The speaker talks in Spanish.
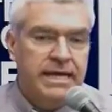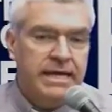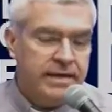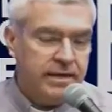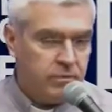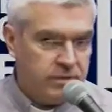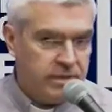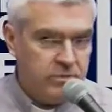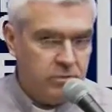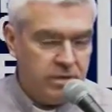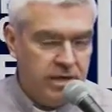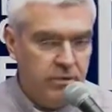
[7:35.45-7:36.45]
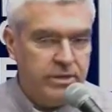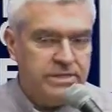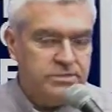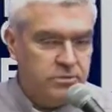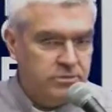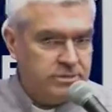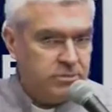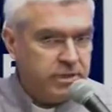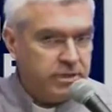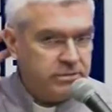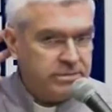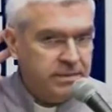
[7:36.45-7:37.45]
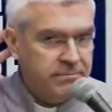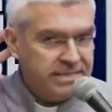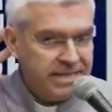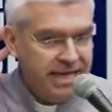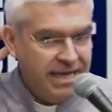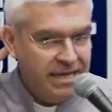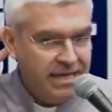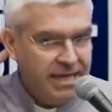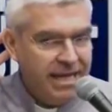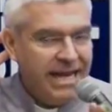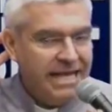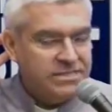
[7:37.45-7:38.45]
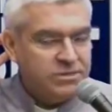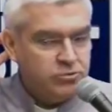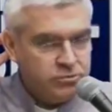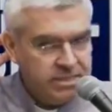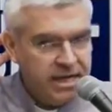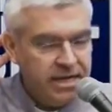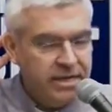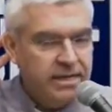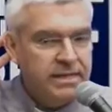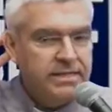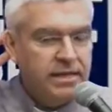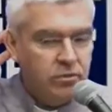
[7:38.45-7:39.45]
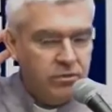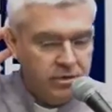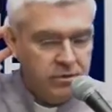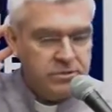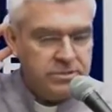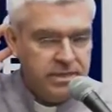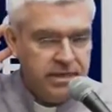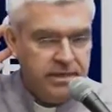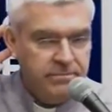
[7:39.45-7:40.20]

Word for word: recordando que la oración no es otra cosa más que la escucha de lo que Dios quiere.